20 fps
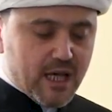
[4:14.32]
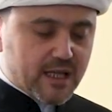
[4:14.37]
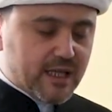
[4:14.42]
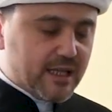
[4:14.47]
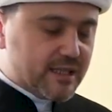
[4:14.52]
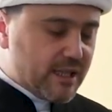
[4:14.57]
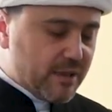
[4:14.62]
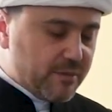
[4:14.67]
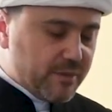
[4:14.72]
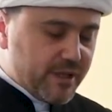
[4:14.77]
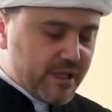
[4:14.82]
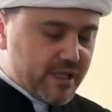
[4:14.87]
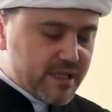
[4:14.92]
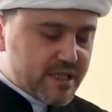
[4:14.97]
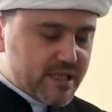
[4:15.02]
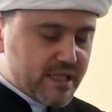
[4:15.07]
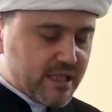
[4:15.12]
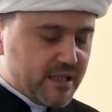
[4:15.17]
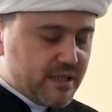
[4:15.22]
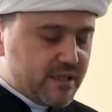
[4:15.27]
когда были
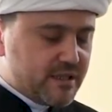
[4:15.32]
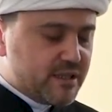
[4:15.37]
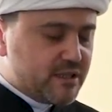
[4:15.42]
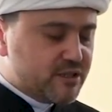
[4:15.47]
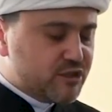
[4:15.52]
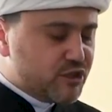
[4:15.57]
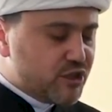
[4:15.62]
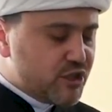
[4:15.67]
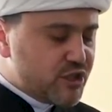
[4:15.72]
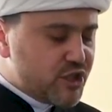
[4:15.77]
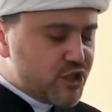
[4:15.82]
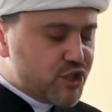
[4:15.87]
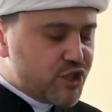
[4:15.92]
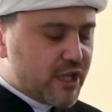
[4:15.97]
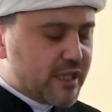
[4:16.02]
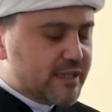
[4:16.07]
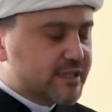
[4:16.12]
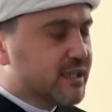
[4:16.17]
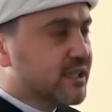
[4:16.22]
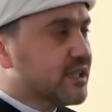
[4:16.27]
сделаны
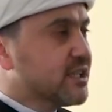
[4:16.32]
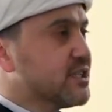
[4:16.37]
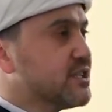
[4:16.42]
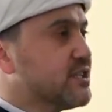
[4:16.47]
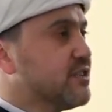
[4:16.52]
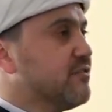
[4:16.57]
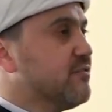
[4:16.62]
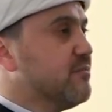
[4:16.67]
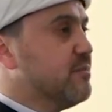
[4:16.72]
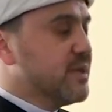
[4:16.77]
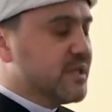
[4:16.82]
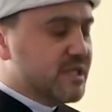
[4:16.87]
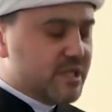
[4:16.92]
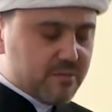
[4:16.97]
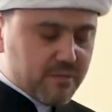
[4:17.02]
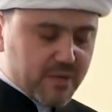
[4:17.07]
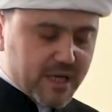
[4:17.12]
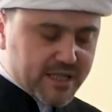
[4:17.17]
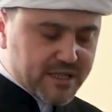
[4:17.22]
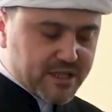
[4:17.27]
тысячи открытий в
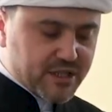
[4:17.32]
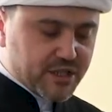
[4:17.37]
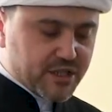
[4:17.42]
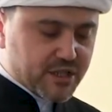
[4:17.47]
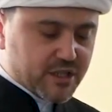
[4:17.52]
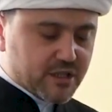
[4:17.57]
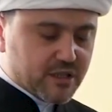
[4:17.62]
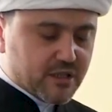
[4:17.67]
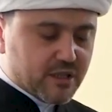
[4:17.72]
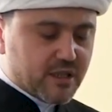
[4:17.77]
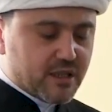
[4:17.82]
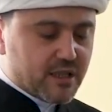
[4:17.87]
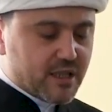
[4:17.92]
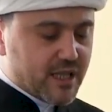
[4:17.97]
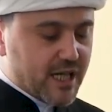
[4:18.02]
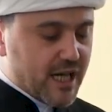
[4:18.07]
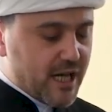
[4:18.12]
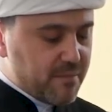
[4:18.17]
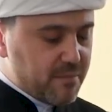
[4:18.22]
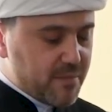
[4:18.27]
математике,
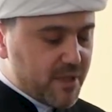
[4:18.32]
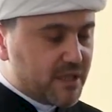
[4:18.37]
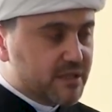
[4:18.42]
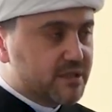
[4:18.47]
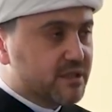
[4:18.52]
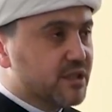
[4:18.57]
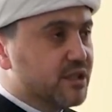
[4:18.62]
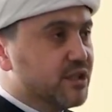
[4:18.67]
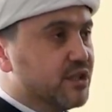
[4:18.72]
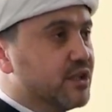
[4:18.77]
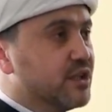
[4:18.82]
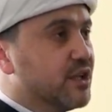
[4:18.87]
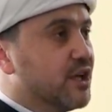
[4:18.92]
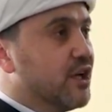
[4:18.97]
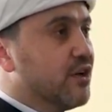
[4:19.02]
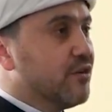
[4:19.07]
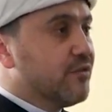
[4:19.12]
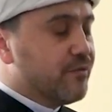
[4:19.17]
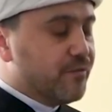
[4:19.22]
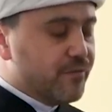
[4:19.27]
геометрии,
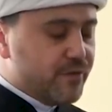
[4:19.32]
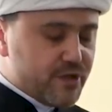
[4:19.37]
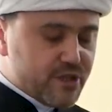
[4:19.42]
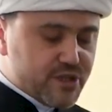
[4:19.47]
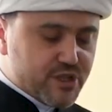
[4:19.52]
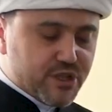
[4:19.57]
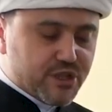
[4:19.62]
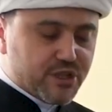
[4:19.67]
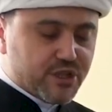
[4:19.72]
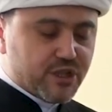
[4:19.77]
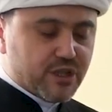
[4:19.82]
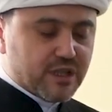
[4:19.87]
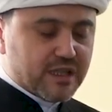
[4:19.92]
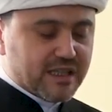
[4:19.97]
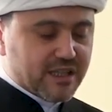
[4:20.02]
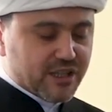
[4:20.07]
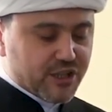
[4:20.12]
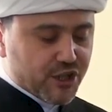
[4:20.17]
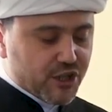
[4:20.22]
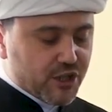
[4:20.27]
физике,
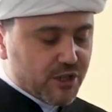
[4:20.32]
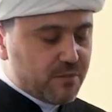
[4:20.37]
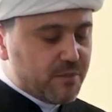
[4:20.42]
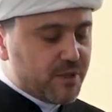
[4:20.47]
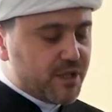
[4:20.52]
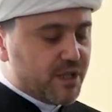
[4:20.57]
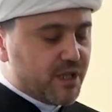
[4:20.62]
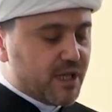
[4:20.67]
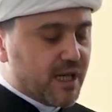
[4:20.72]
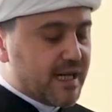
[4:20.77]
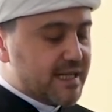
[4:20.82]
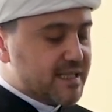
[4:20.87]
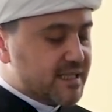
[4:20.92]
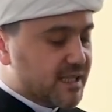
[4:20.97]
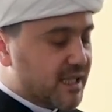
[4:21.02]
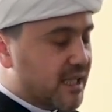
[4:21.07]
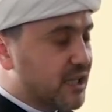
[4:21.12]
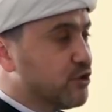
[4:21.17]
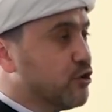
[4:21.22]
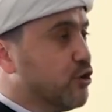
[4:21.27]
химии,
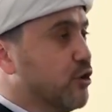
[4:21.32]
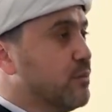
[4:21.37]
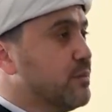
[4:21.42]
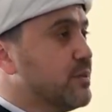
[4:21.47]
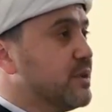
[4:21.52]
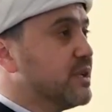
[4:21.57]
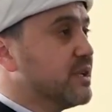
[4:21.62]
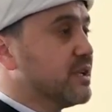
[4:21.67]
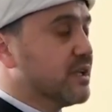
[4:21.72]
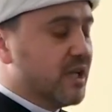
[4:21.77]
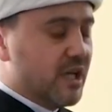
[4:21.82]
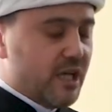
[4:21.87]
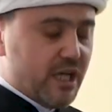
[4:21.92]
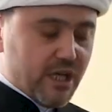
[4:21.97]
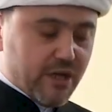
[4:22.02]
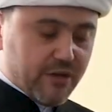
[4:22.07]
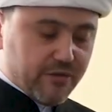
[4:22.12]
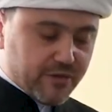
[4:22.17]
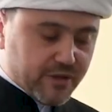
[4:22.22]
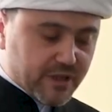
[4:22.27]
астрономии,
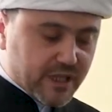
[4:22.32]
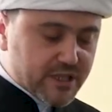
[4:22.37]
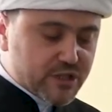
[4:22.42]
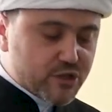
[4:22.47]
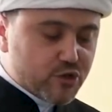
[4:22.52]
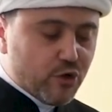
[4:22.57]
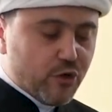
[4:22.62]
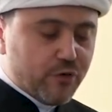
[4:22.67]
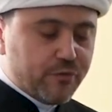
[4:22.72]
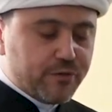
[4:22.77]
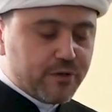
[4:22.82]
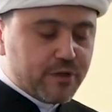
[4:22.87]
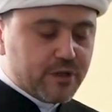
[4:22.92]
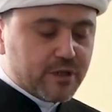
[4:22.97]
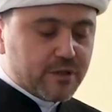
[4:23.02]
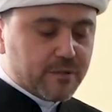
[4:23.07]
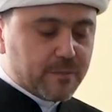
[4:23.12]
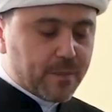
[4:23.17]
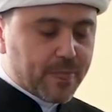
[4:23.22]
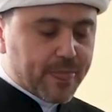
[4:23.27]

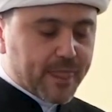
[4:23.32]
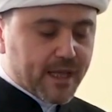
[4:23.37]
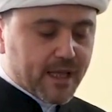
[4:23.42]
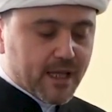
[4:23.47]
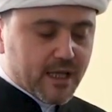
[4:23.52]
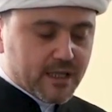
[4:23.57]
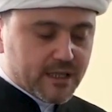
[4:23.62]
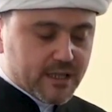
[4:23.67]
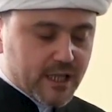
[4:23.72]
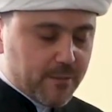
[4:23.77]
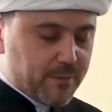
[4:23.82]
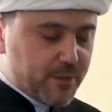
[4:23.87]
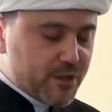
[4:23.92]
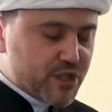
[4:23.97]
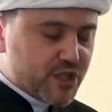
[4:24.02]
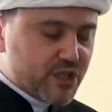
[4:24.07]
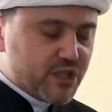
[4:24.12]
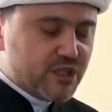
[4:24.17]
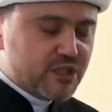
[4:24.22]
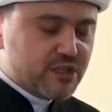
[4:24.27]
философии.
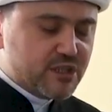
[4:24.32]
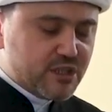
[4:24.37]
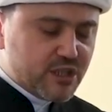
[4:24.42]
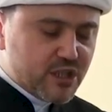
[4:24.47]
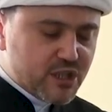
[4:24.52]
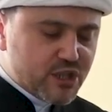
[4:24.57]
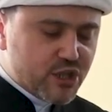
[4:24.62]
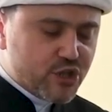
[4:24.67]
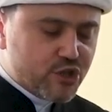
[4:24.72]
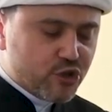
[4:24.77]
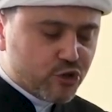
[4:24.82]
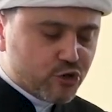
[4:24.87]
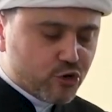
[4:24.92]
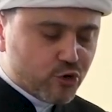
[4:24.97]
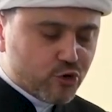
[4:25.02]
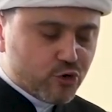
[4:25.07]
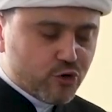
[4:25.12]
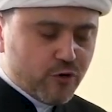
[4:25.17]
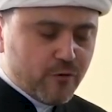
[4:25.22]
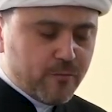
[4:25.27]
Написаны тысячу
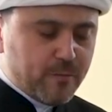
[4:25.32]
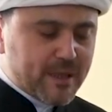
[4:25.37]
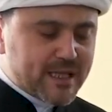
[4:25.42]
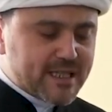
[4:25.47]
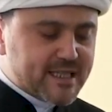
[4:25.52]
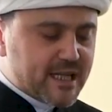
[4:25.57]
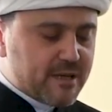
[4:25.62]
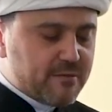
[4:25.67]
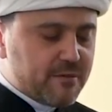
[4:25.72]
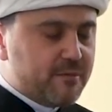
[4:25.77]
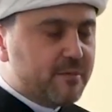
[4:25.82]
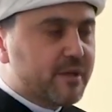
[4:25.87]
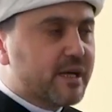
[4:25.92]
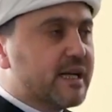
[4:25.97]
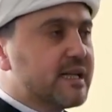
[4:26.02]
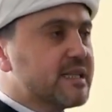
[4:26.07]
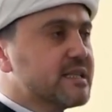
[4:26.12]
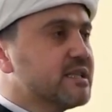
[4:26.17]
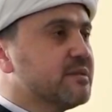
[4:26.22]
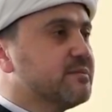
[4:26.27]
трудов по самым
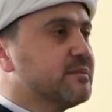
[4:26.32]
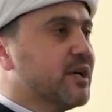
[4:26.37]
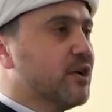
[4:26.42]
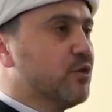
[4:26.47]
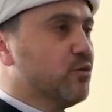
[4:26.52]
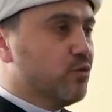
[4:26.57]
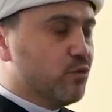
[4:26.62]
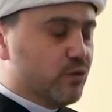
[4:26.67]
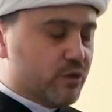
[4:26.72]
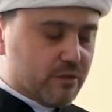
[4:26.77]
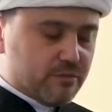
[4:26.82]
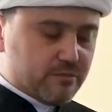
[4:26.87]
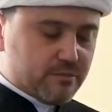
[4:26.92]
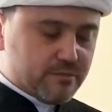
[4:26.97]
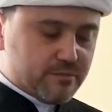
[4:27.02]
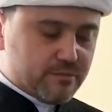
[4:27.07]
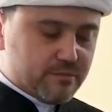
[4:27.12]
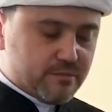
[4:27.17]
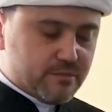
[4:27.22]
разным наукам.